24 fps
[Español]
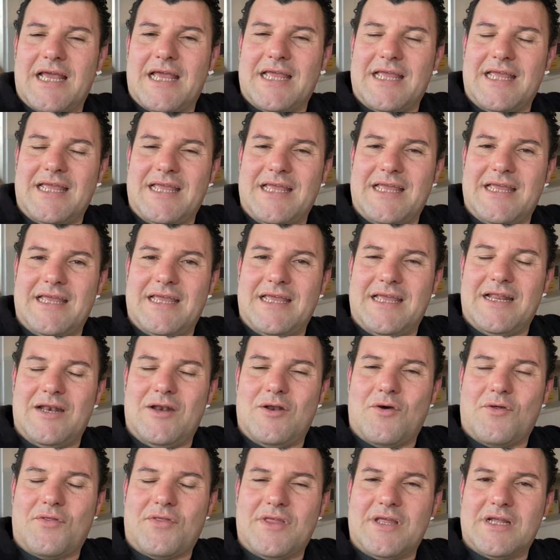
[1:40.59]
Y
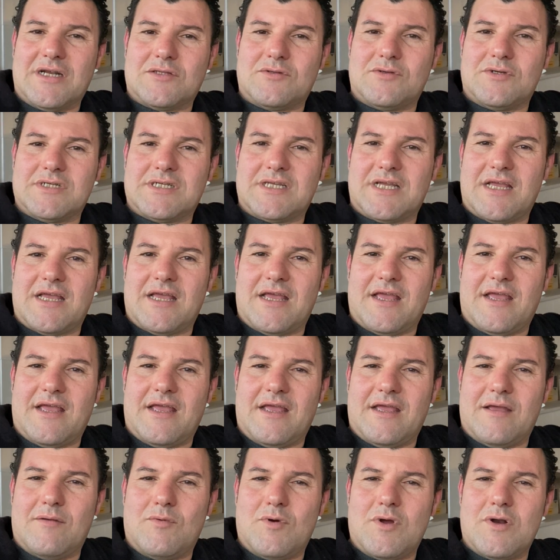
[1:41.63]
lo cierto es
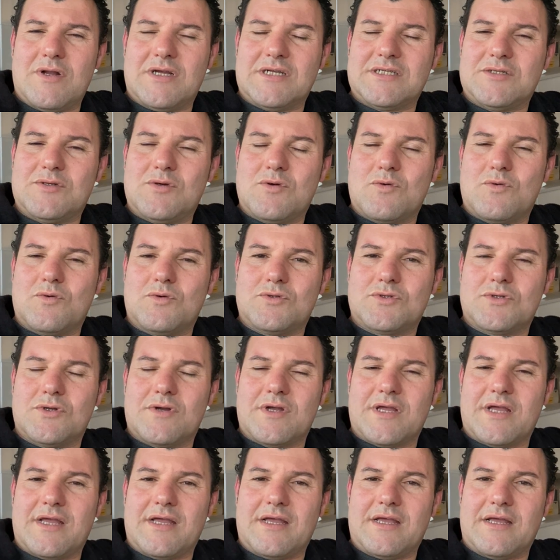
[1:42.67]
que, bueno, ha sido un curso
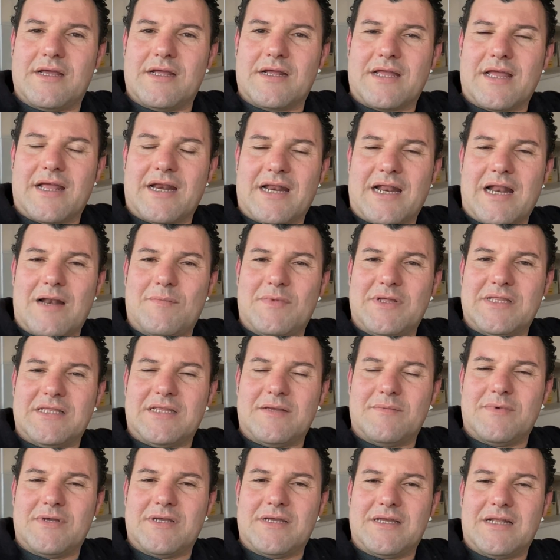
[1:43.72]
que,
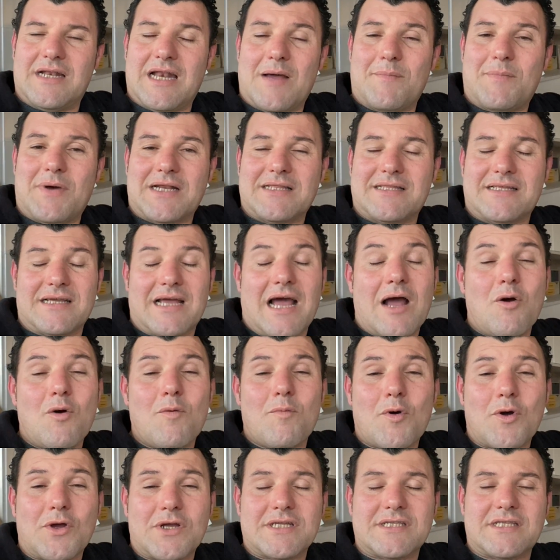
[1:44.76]
realmente me, la parte hago
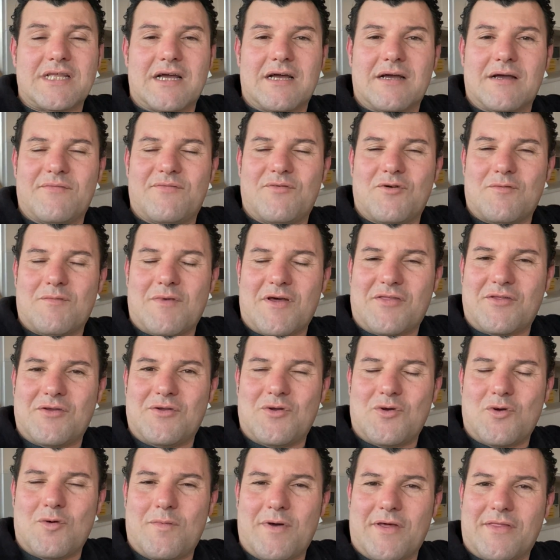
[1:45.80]
poquita formación
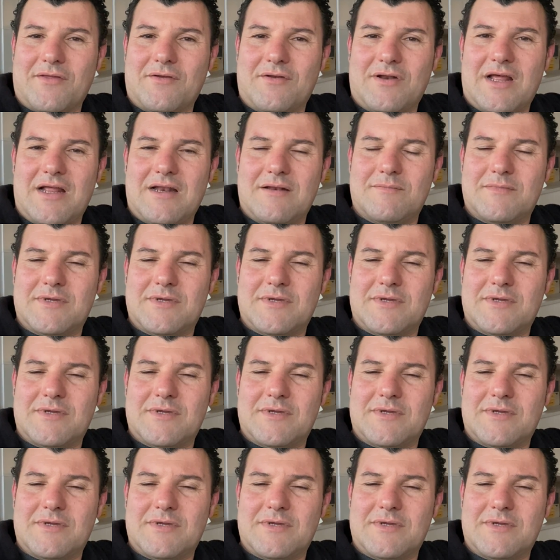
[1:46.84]
ocupacional.